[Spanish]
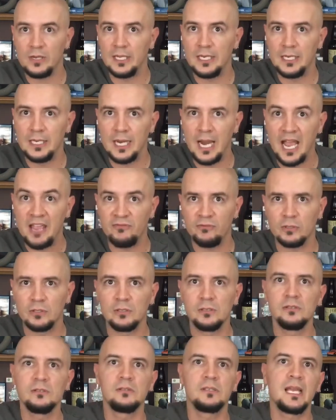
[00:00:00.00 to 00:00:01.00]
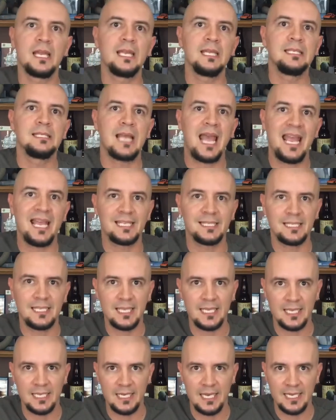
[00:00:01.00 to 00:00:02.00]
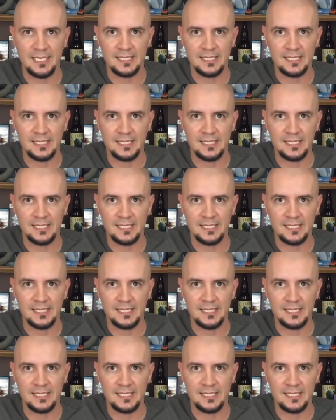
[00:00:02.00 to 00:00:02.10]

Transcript: el iPhone 6S y el,